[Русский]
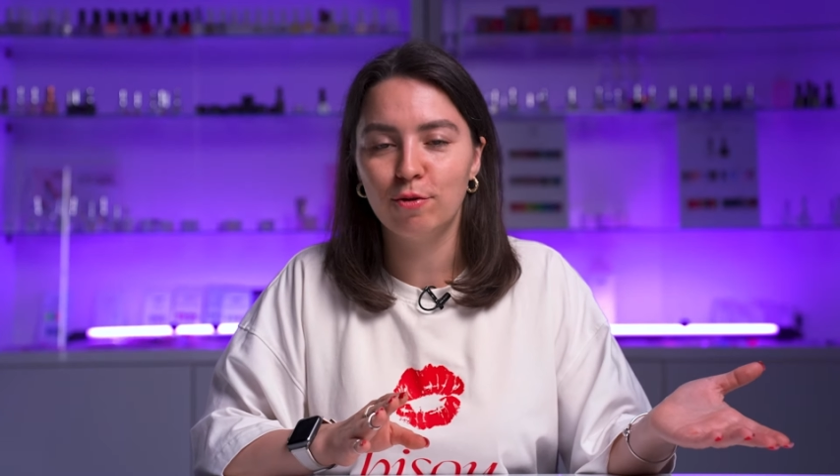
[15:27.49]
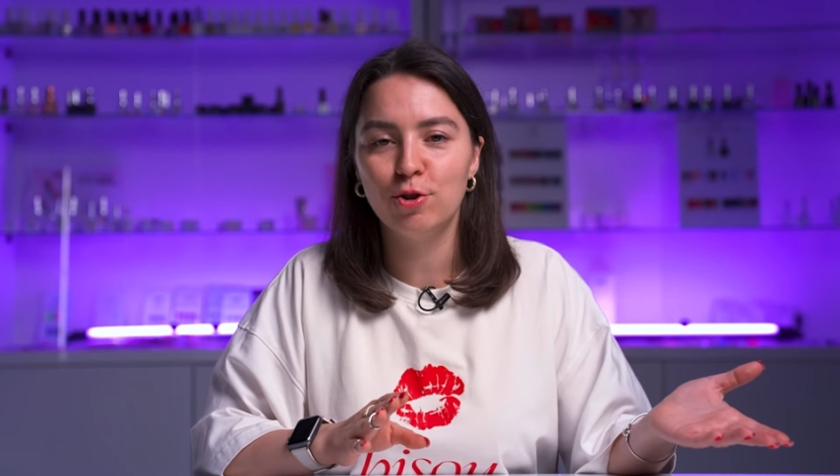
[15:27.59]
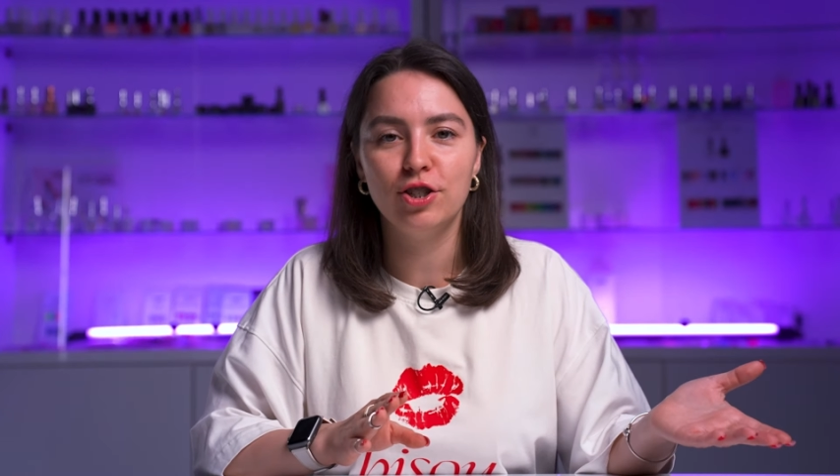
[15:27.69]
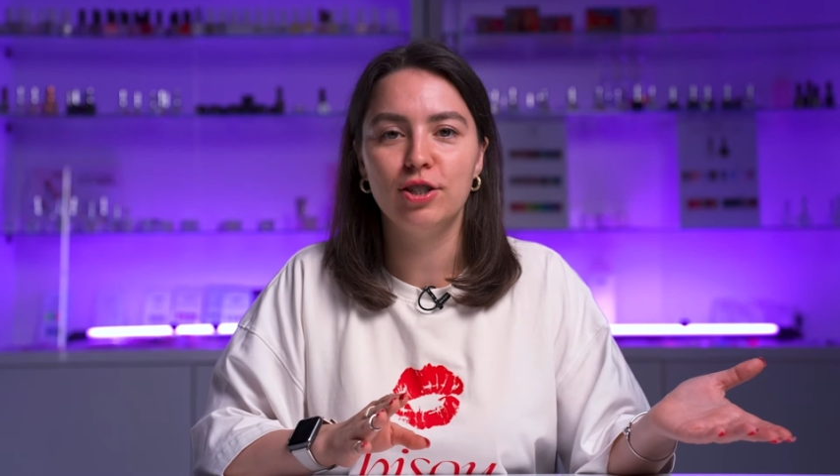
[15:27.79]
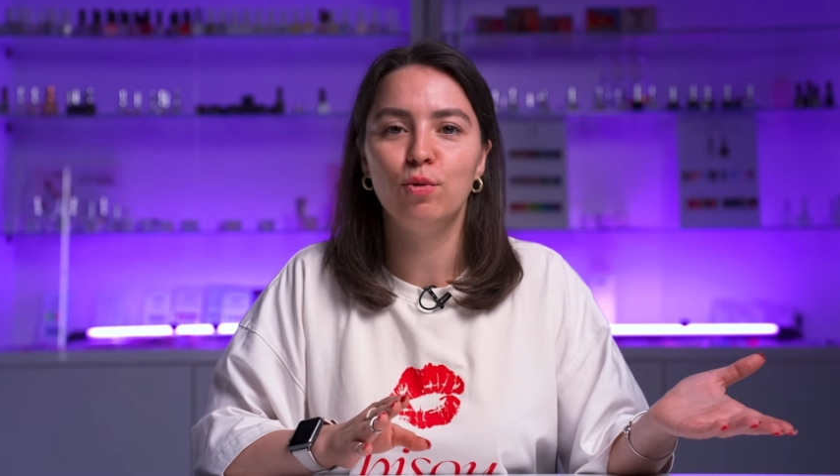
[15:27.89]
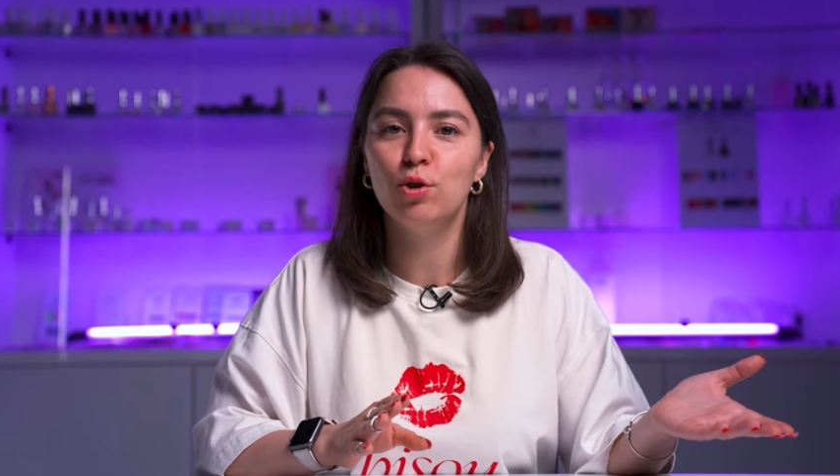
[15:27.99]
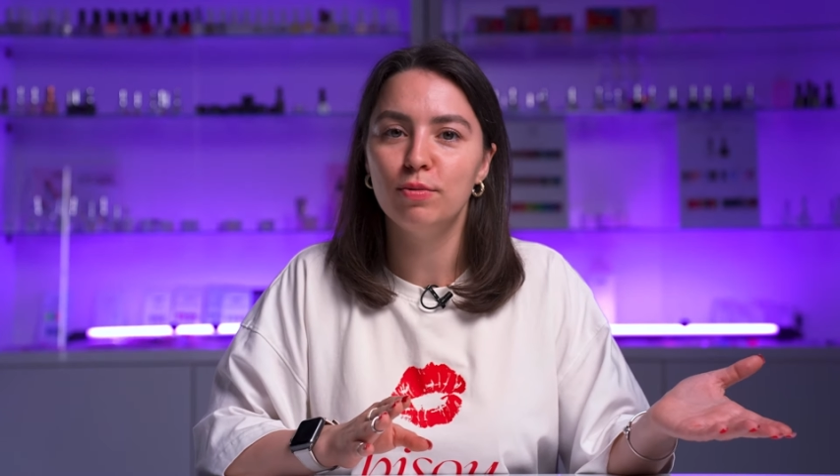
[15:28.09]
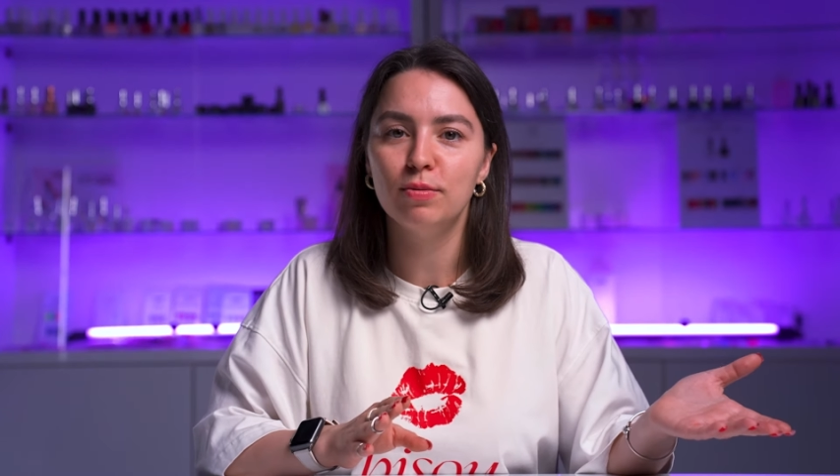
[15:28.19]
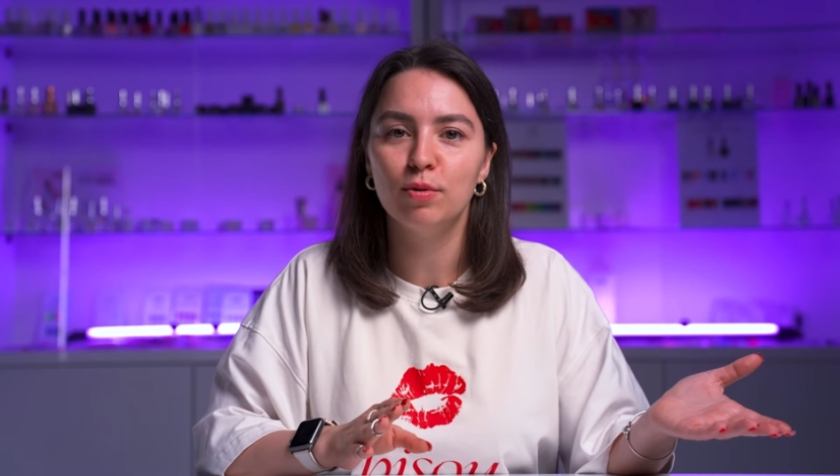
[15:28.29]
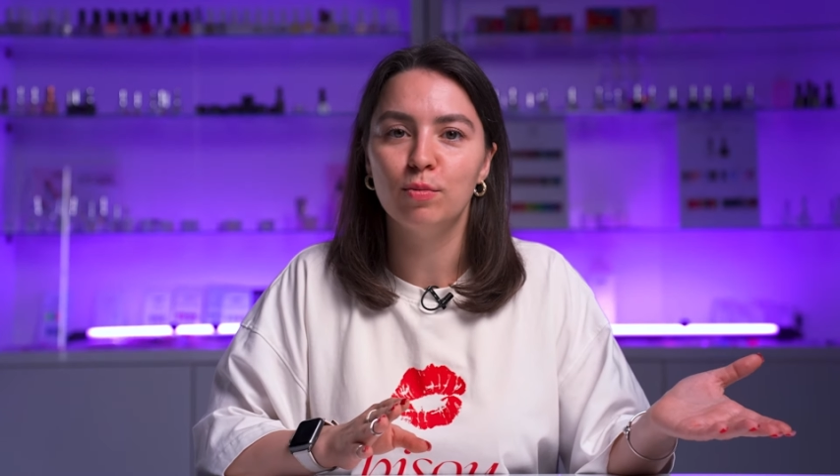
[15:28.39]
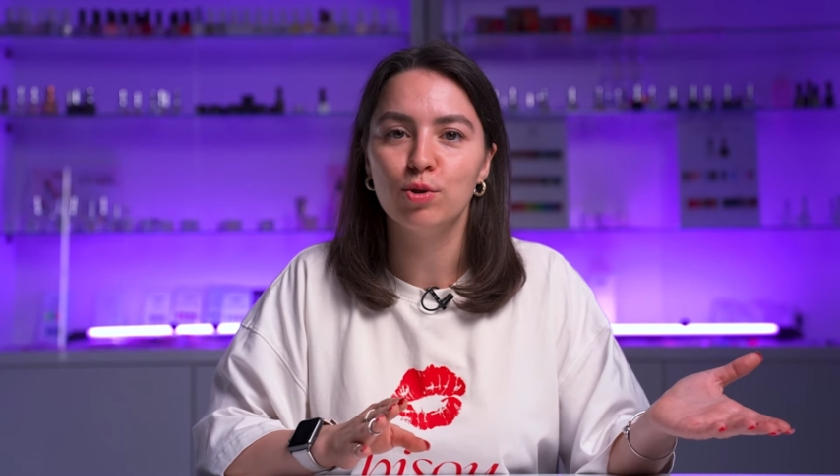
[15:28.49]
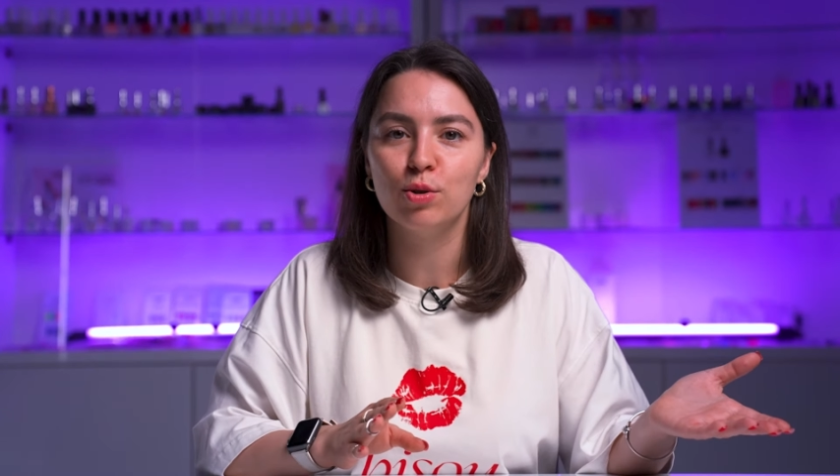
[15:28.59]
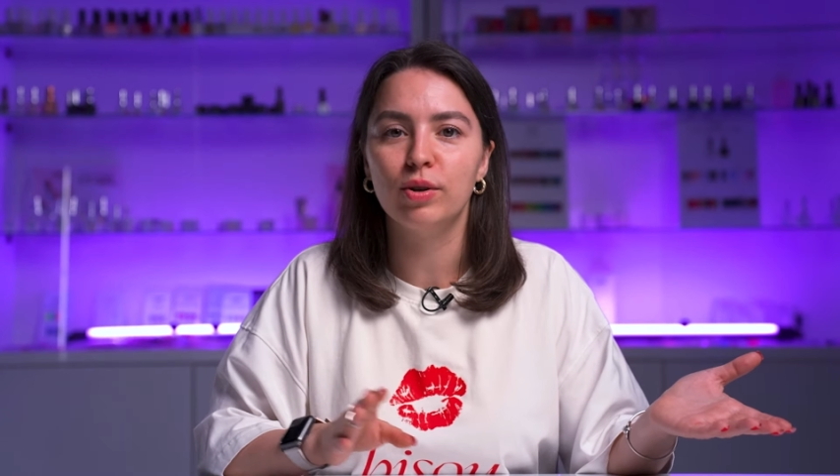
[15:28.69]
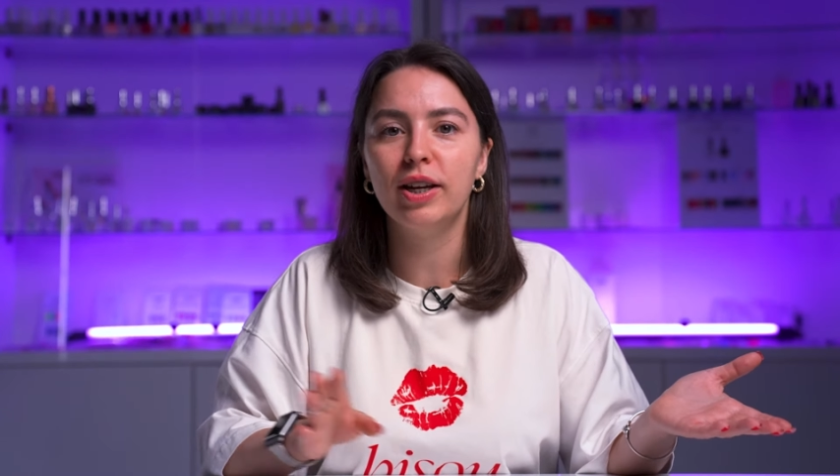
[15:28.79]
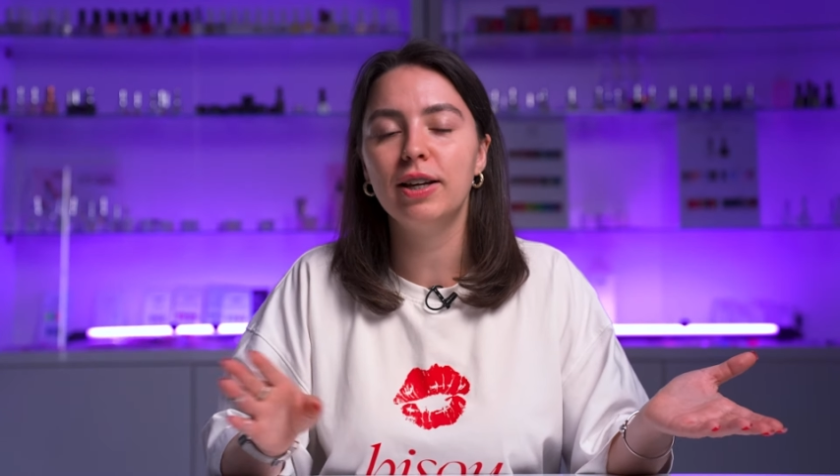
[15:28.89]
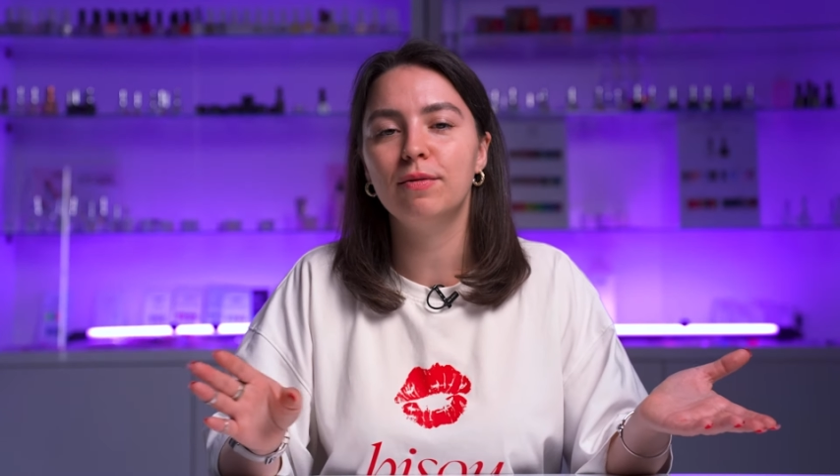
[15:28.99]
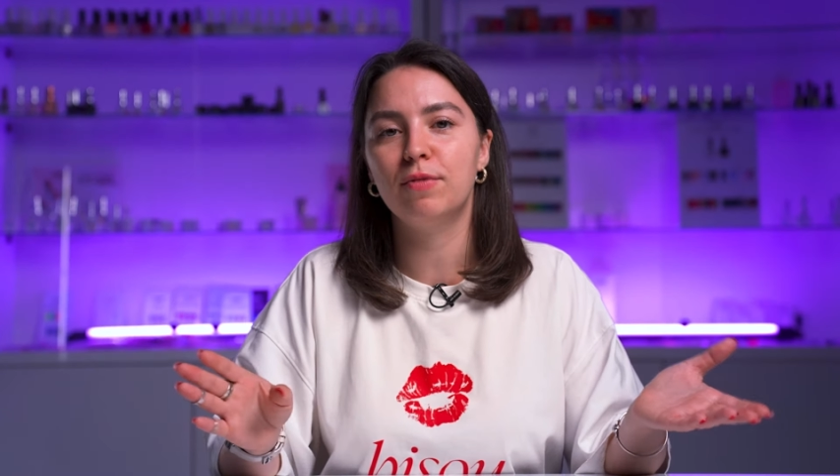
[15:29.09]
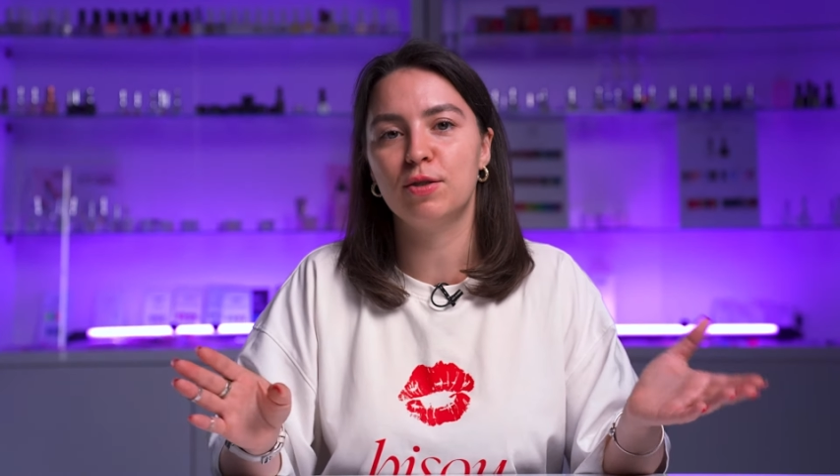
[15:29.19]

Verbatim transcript: включить его любимую музыку или